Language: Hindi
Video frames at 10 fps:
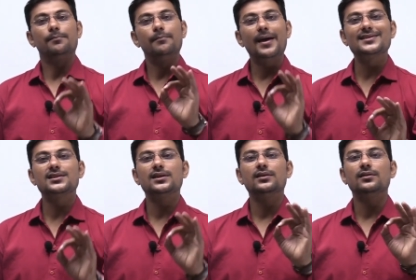
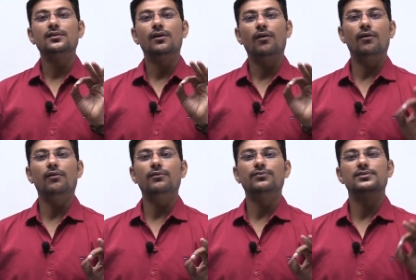मेजर
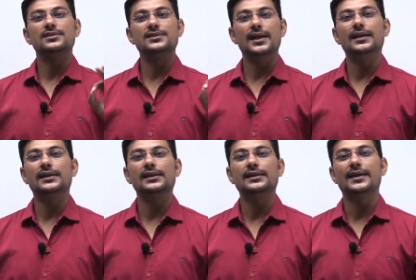ऑफ
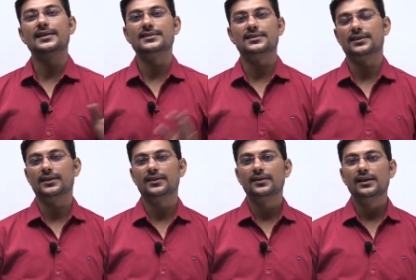सेंट्रल टेंडेंसी
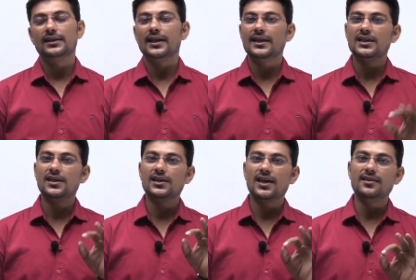यानी कि
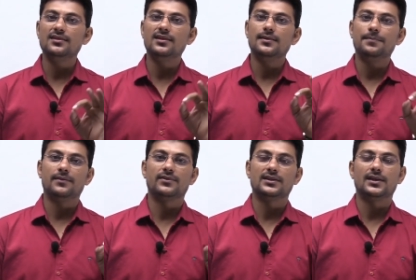केंद्रीय
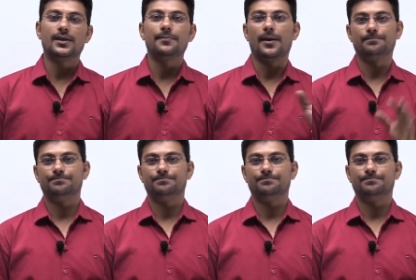प्रवृत्ति के माप